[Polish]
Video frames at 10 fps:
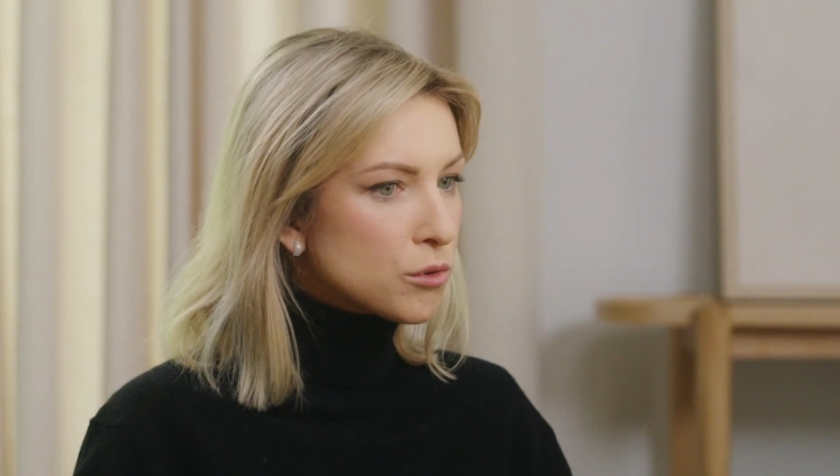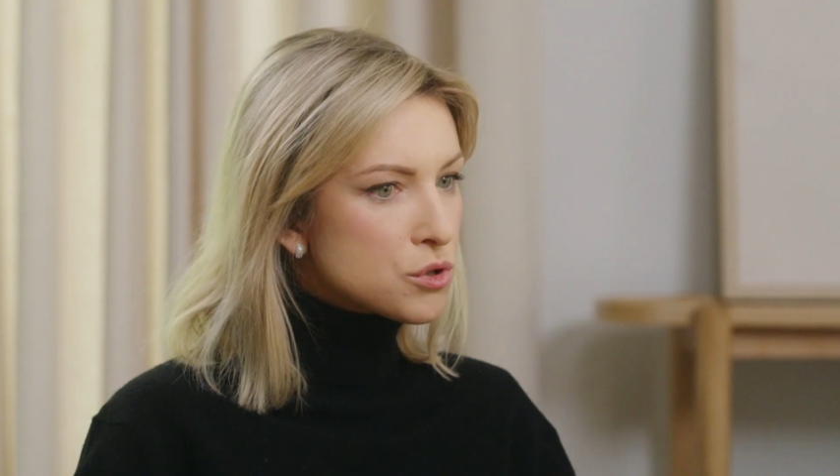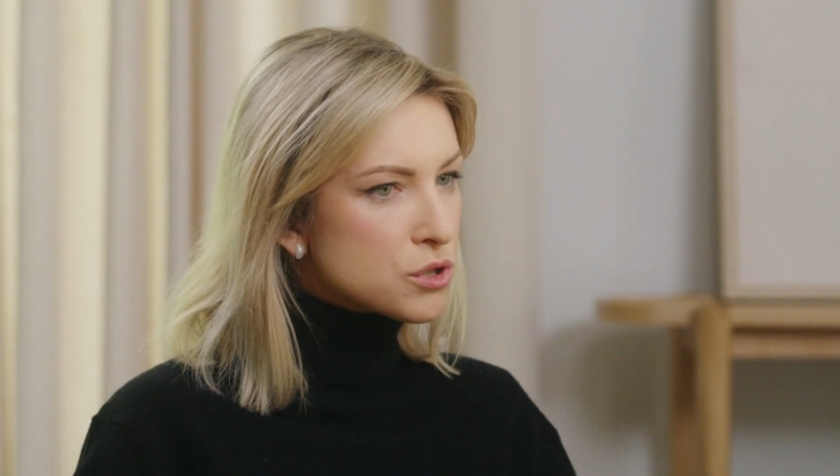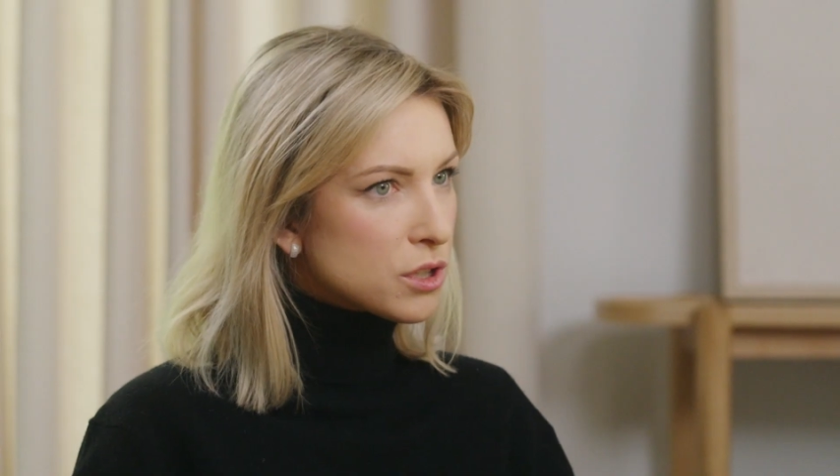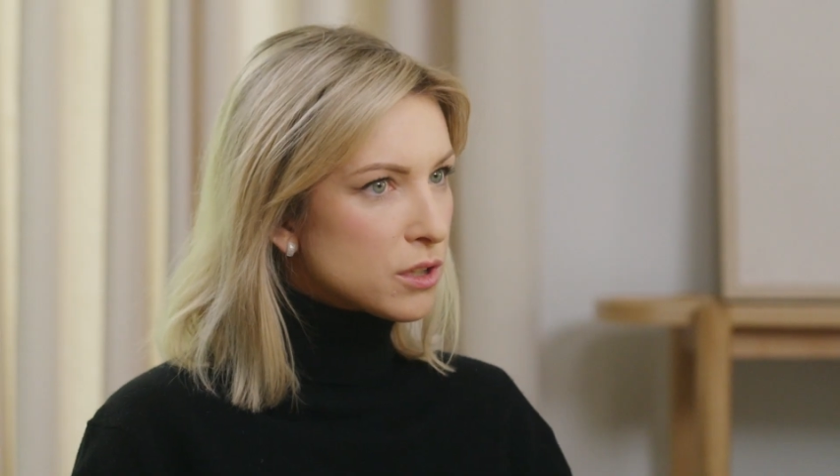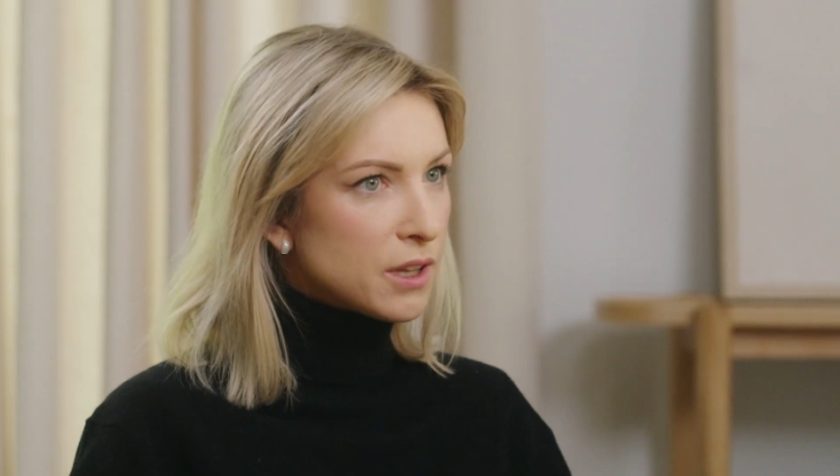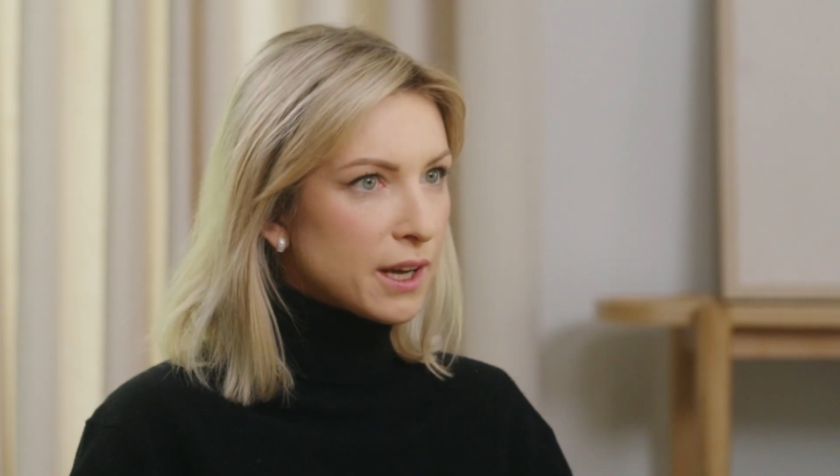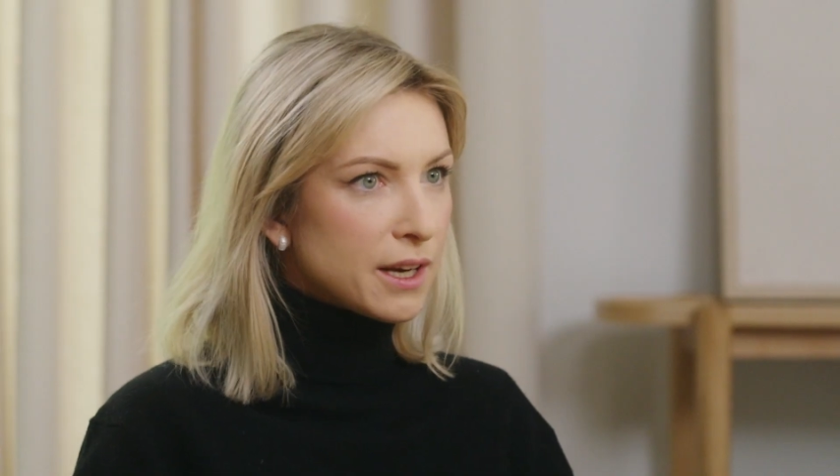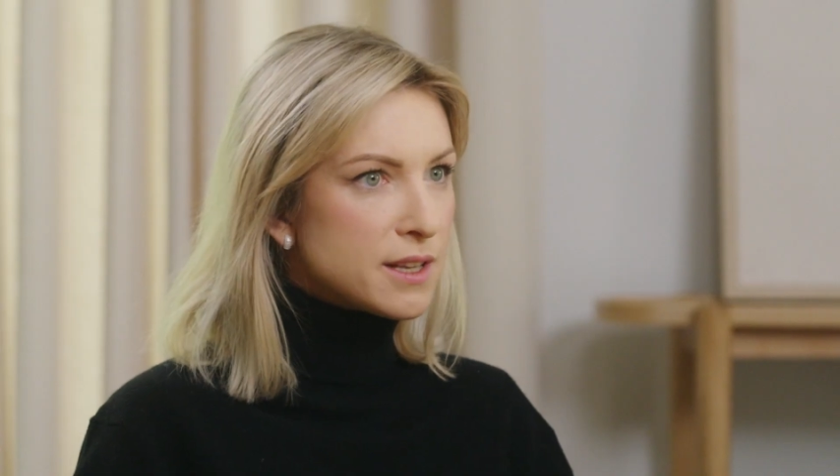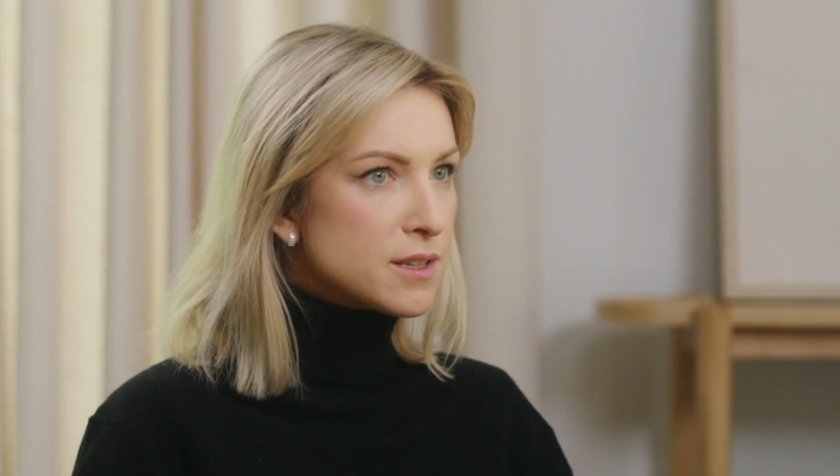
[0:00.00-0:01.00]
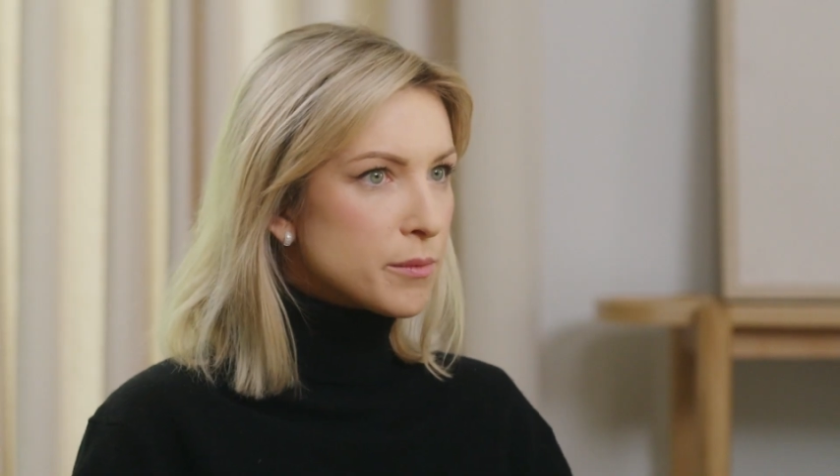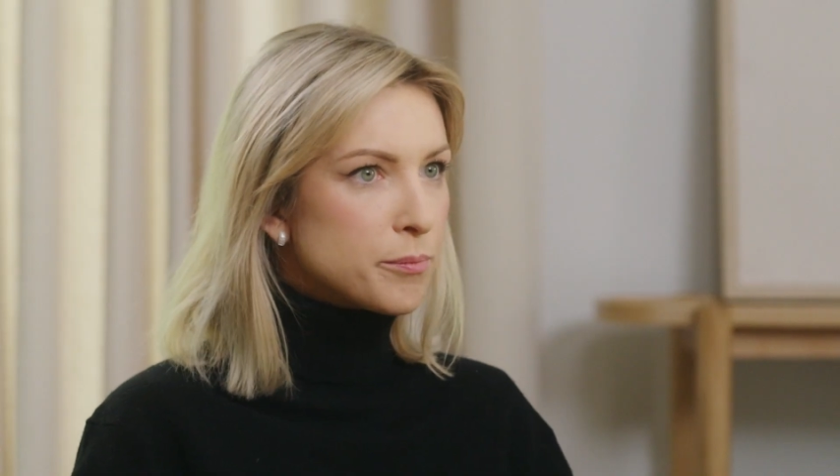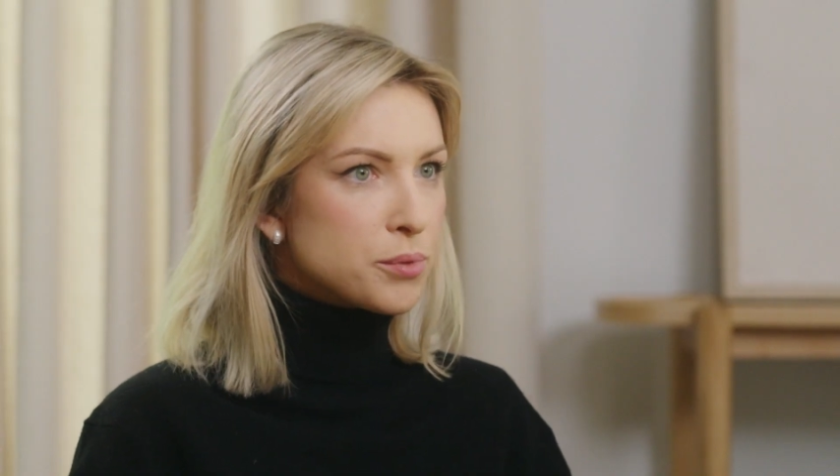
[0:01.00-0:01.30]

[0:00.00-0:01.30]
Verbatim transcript: już e, na granicy lęku.